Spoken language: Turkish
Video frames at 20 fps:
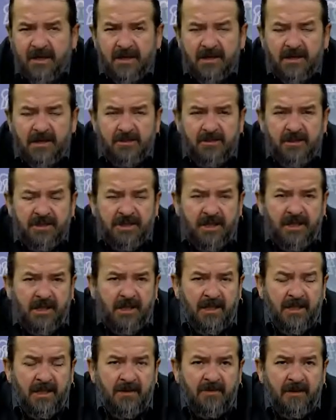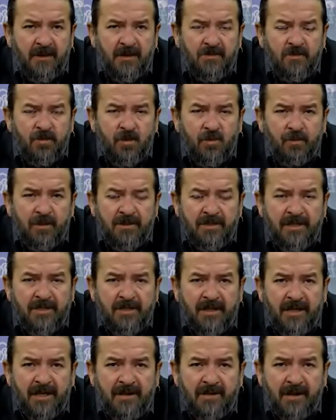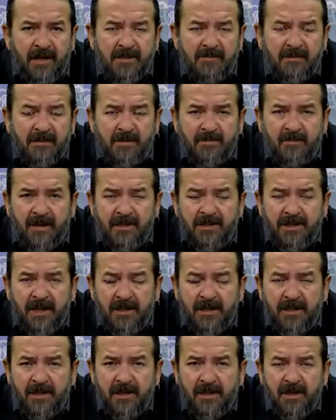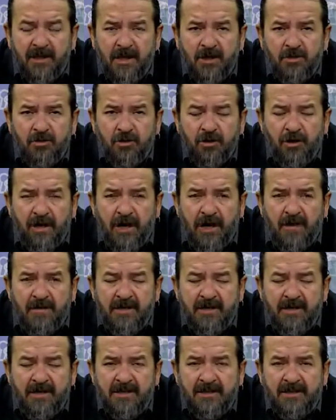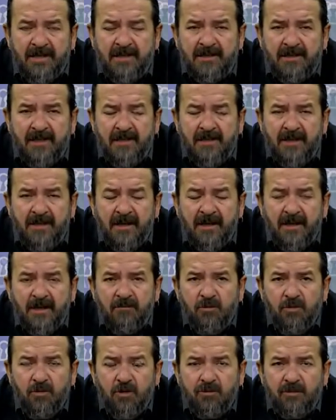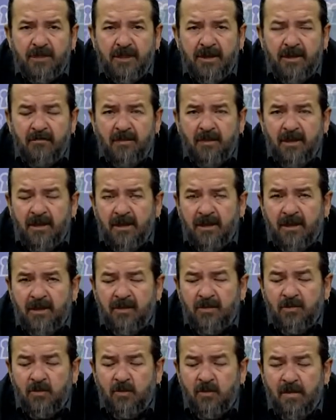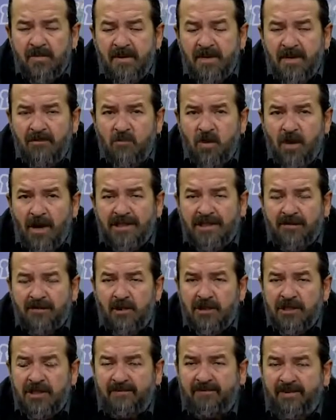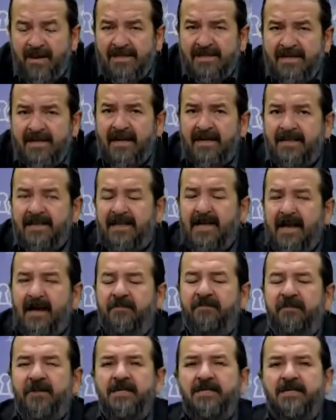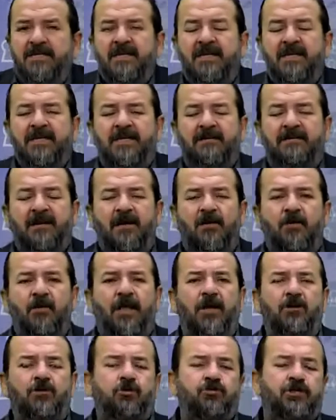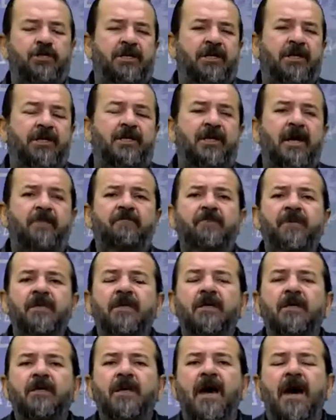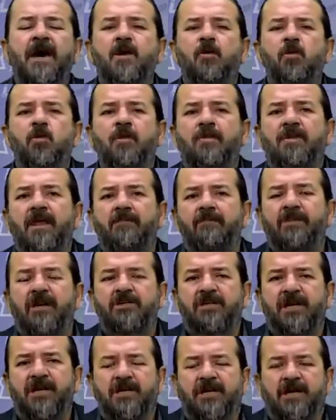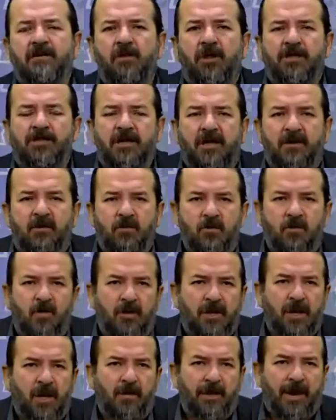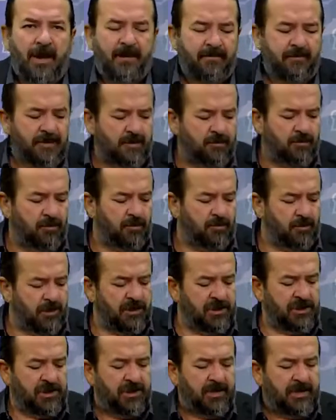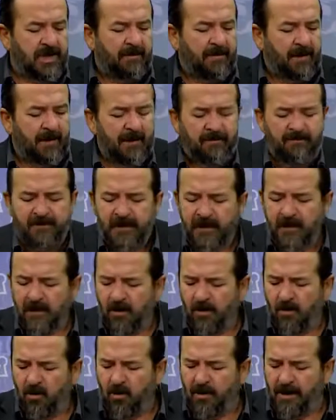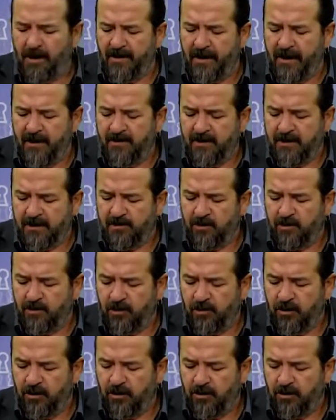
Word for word: hiçbir şekilde e, kurulması için herhangi bir adım atılmayacağını söyleyebiliriz. Zaten bu noktada e, e UBP'nin muhatabı olacak partilerde de sıkıntı var. Öyle şu şekilde yani UBP'nin başkanı kim olacak? Onu ona göre biz bu işi yapalım. Ona göre biz bu